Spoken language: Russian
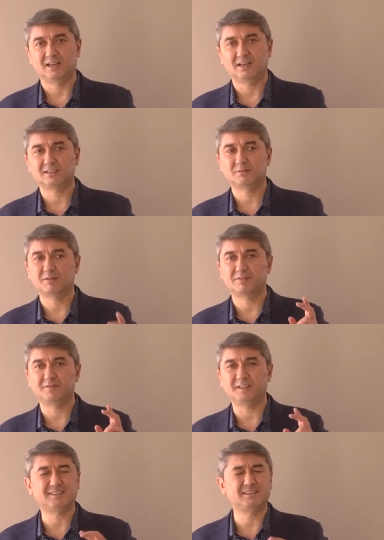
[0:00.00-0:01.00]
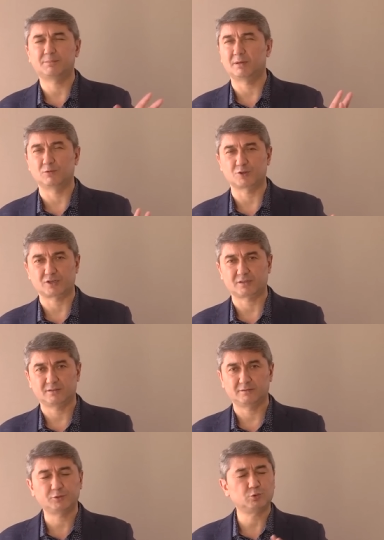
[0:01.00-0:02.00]
Она тебе везде поможет,
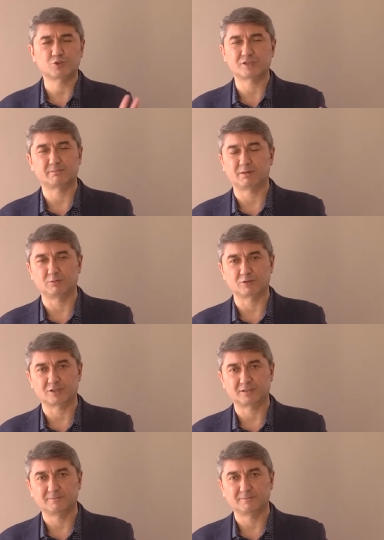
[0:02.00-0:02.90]
всю жизнь поможет.